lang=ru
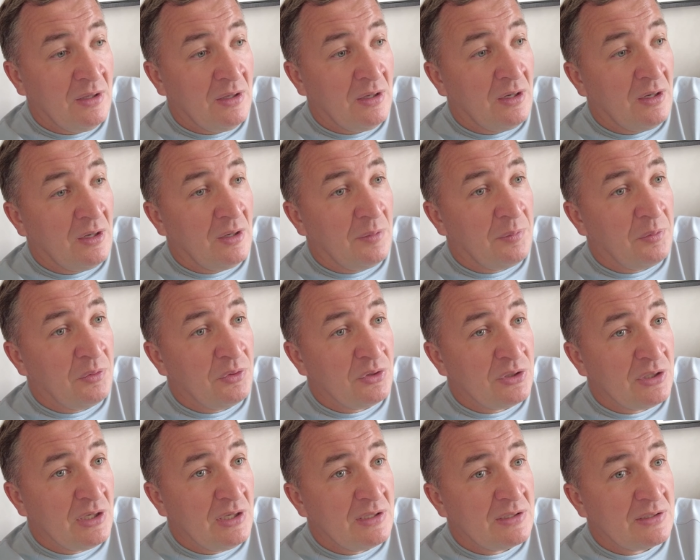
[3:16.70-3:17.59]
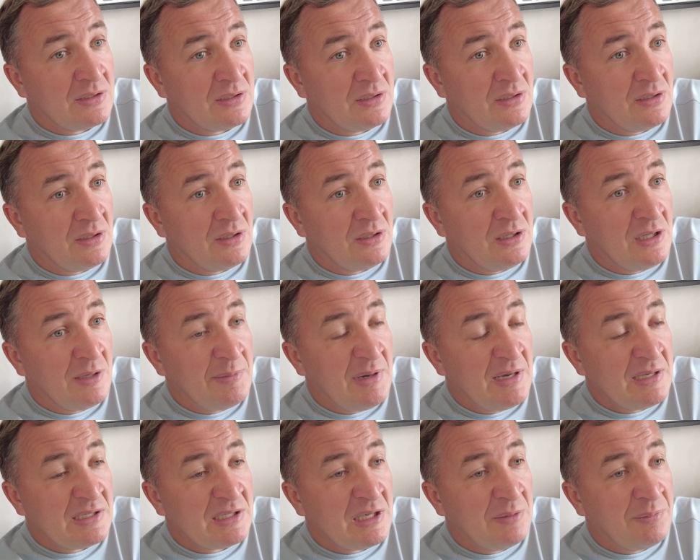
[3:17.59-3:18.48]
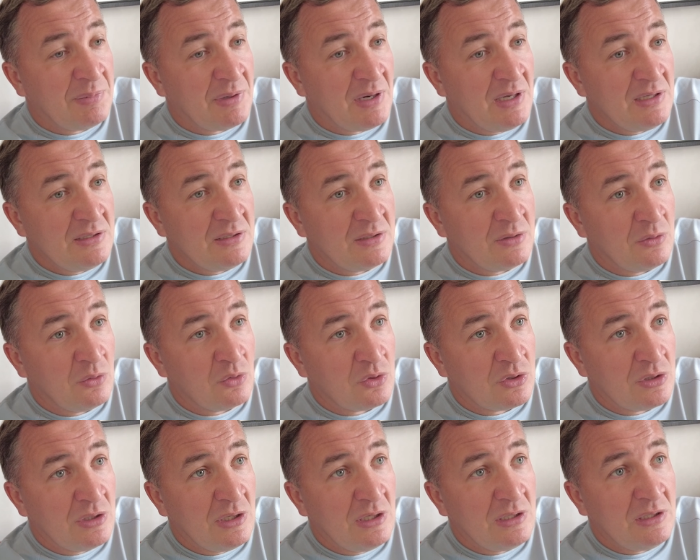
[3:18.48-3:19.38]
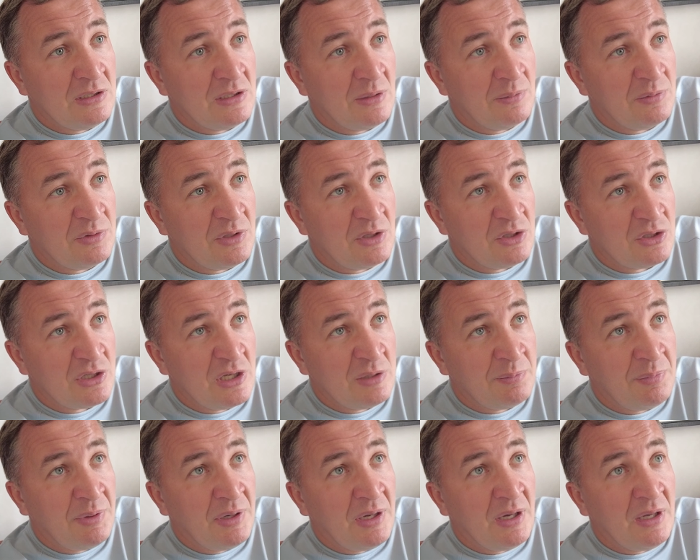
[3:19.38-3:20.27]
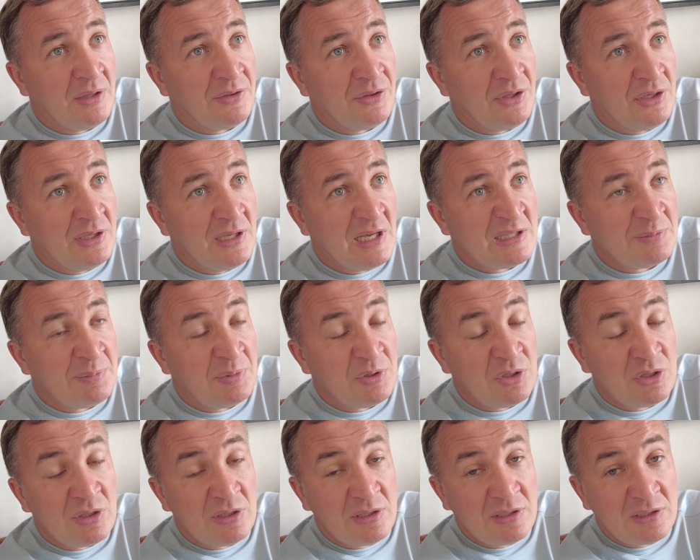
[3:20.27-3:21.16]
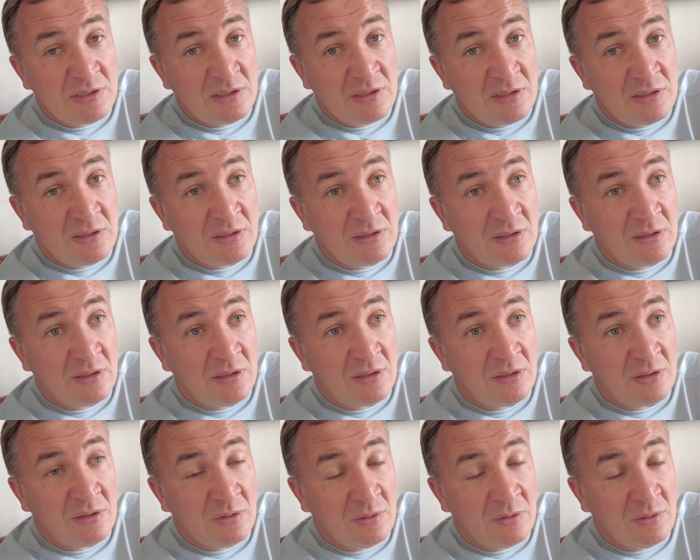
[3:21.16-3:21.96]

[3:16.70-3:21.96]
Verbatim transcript: а, получается, на майские праздники уже они там заряжают по 13, по 14 э,